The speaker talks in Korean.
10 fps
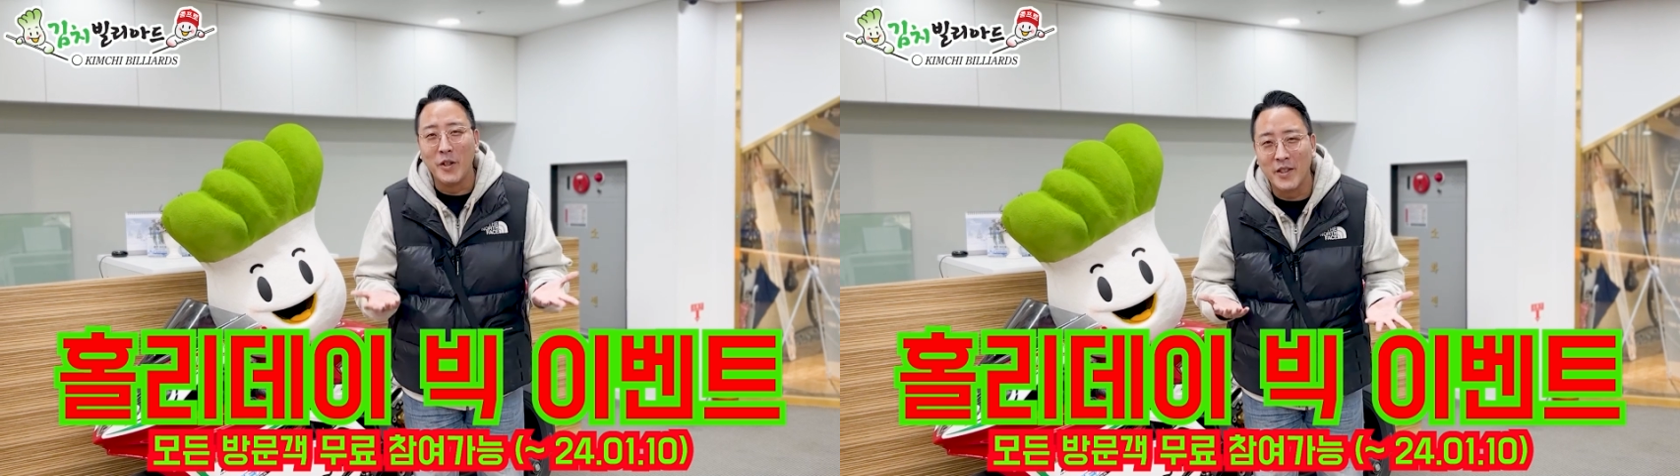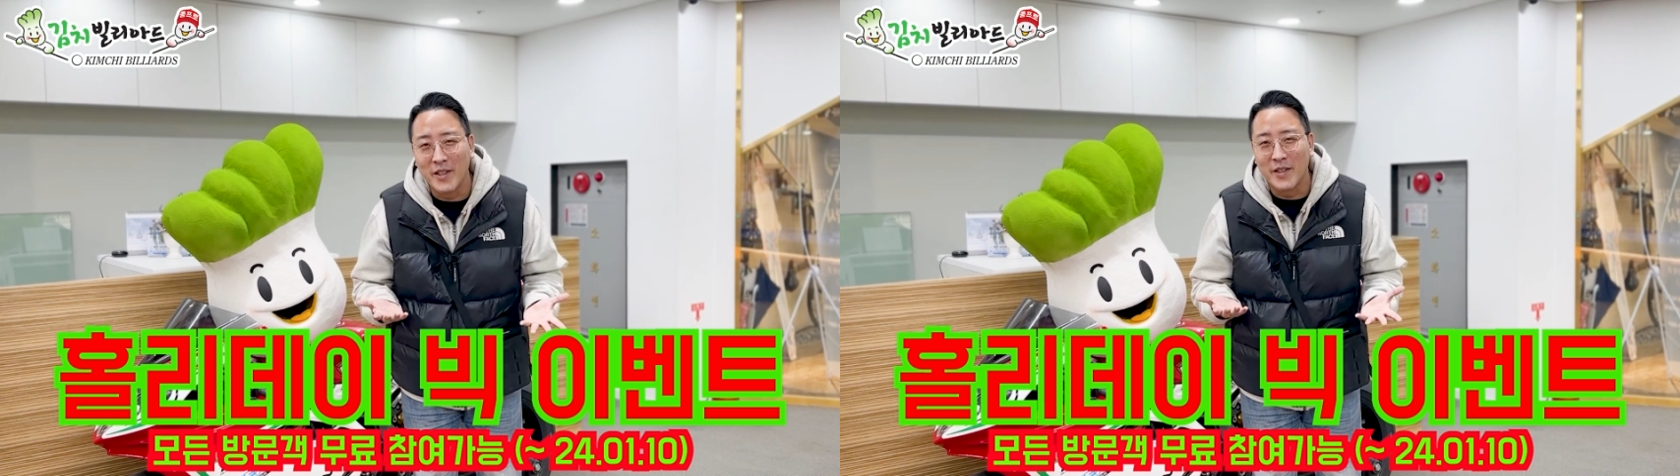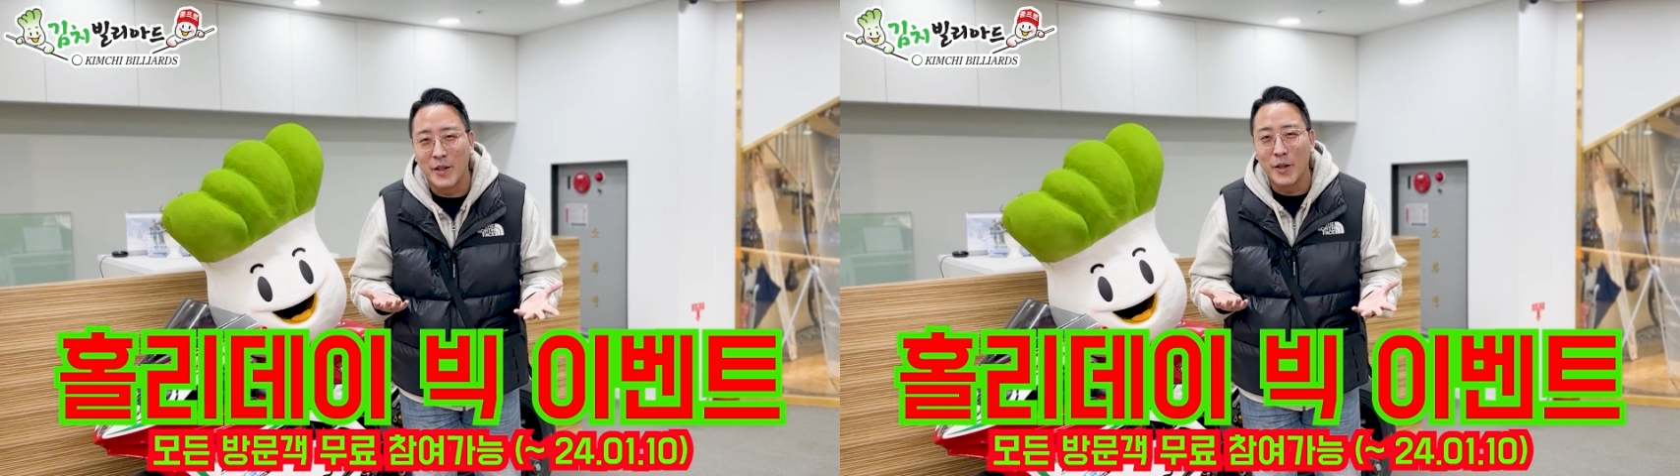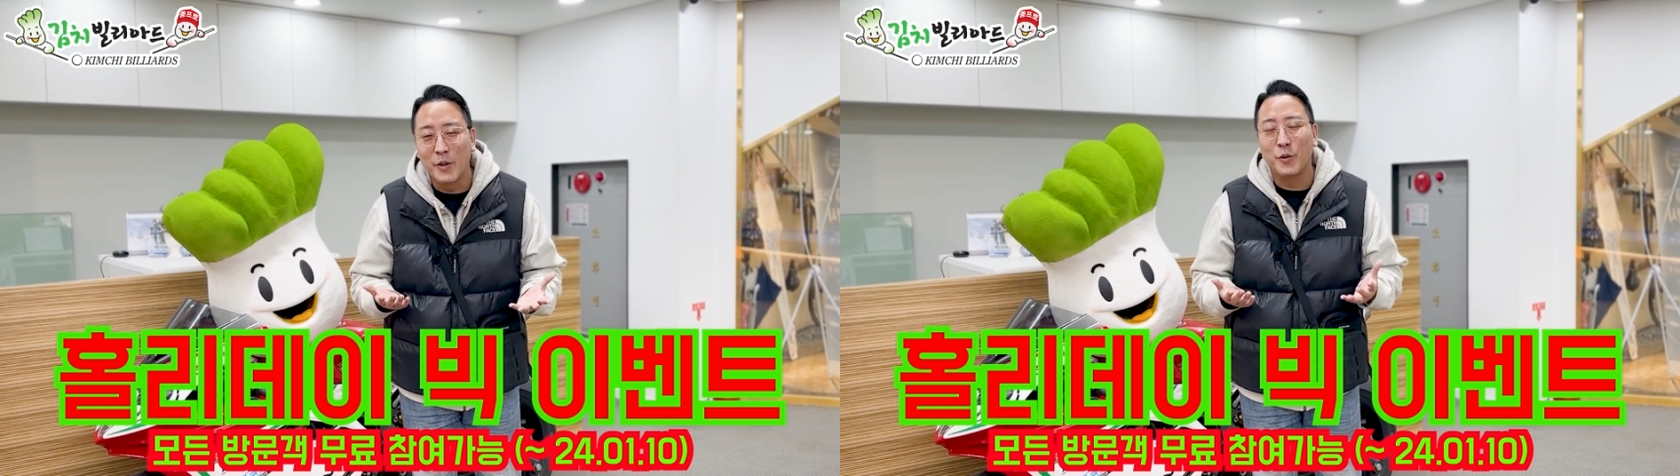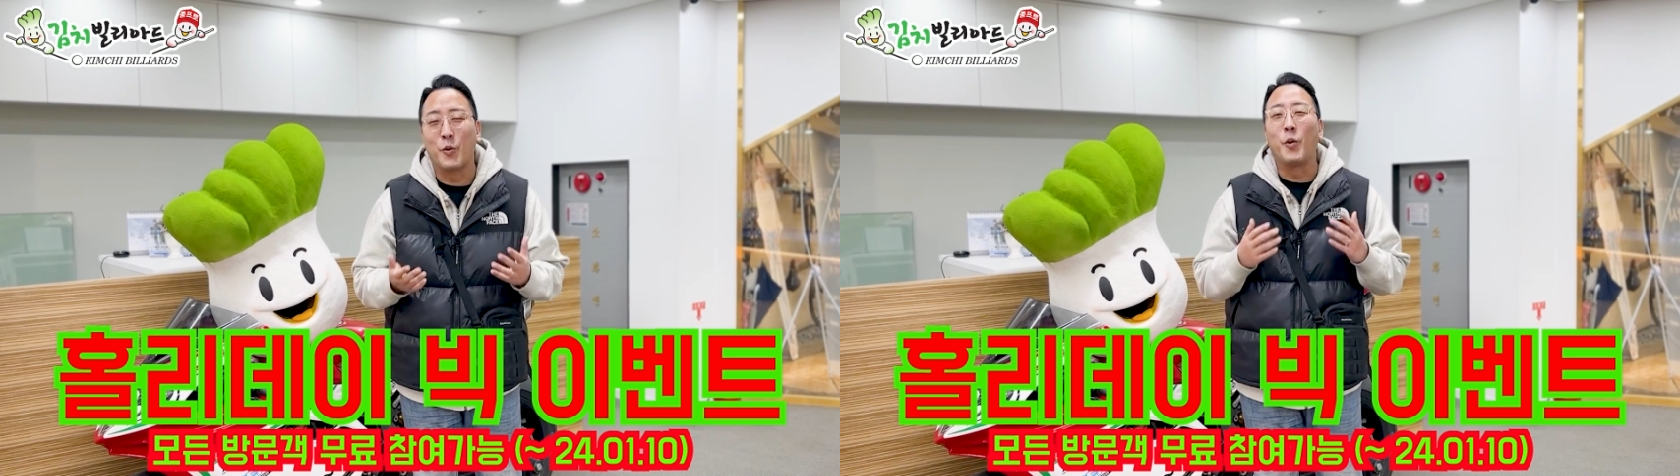있었어요
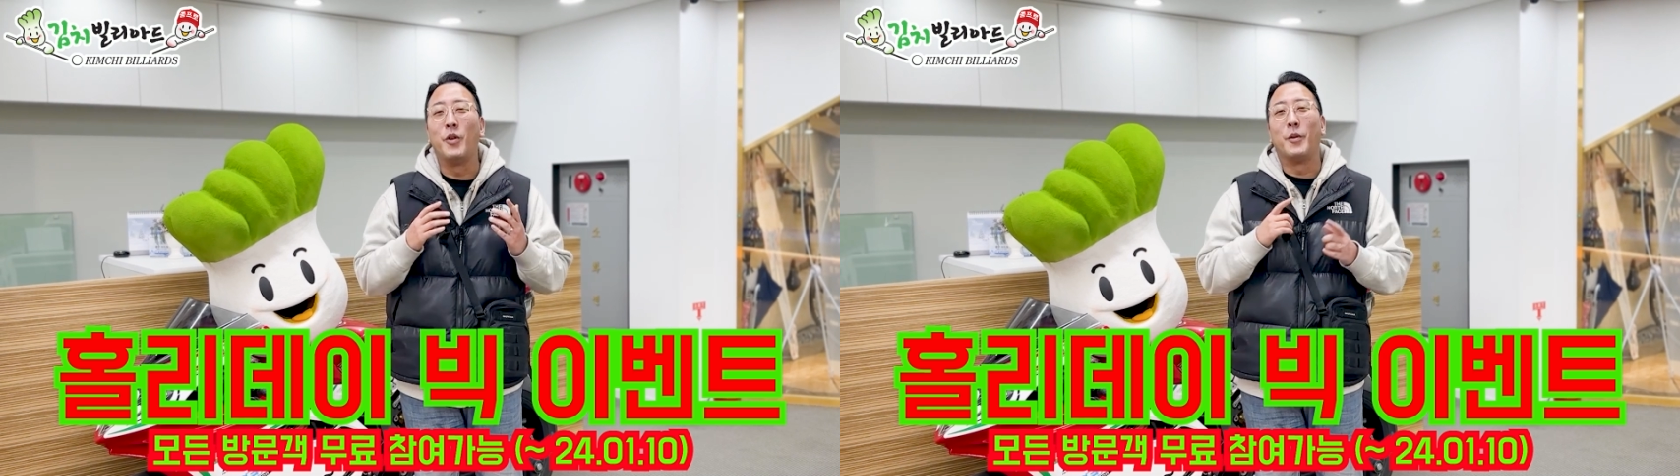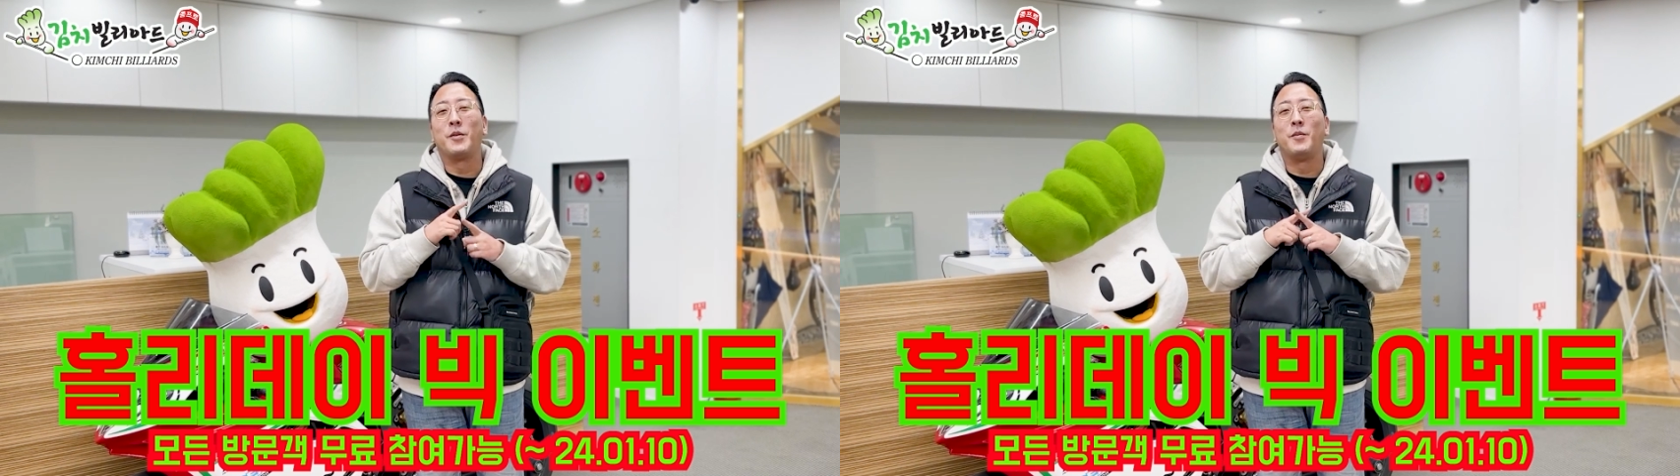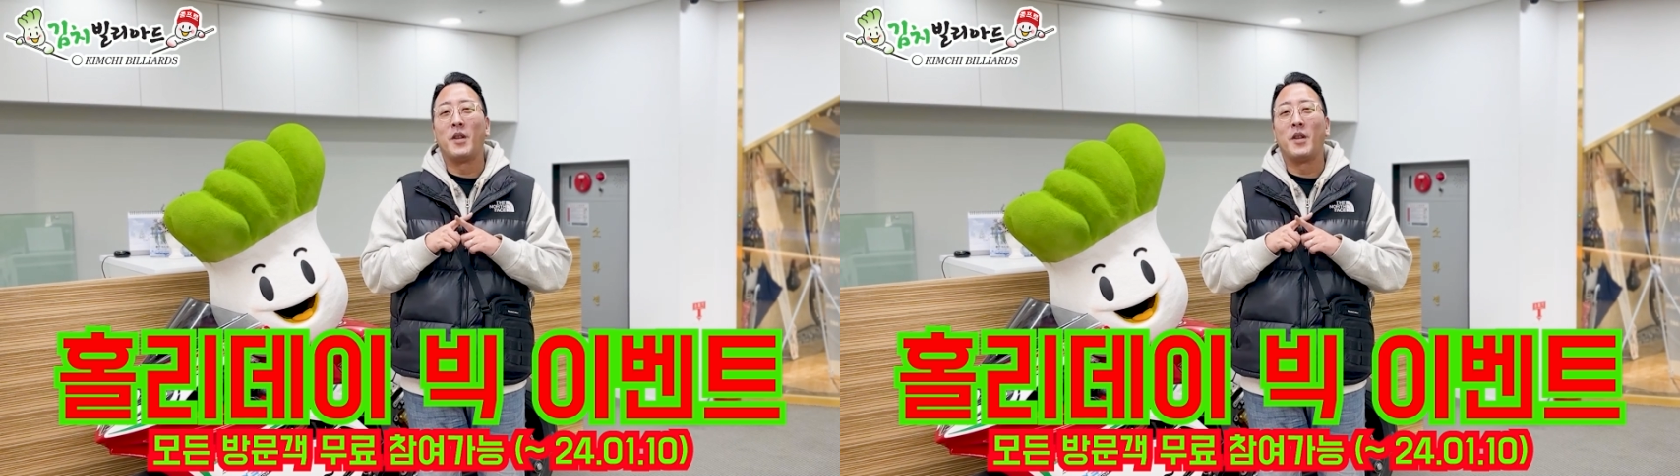조건이 없습니다